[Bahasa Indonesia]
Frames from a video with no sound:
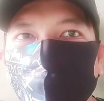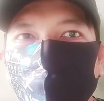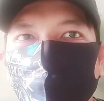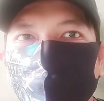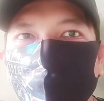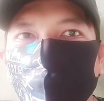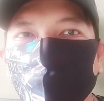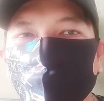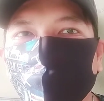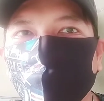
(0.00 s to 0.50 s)

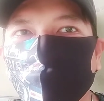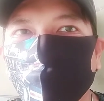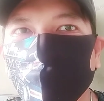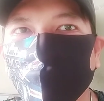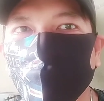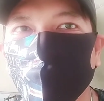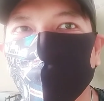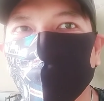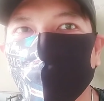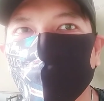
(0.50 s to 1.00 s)
udah dapat
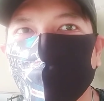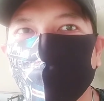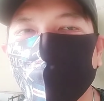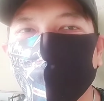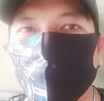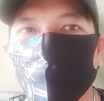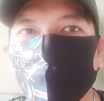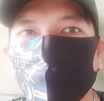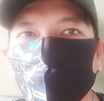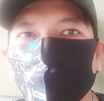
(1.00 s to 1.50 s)

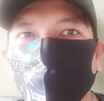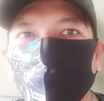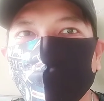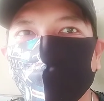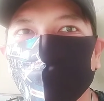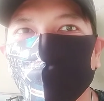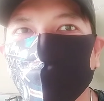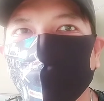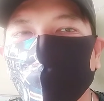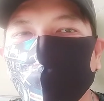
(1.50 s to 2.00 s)
pemenangnya,
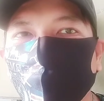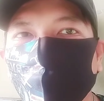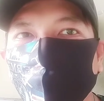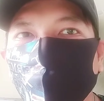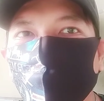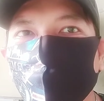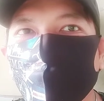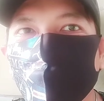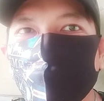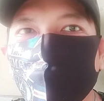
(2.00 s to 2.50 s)
bantu
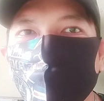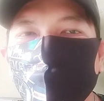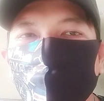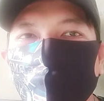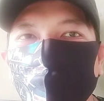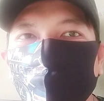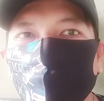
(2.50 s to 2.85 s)
share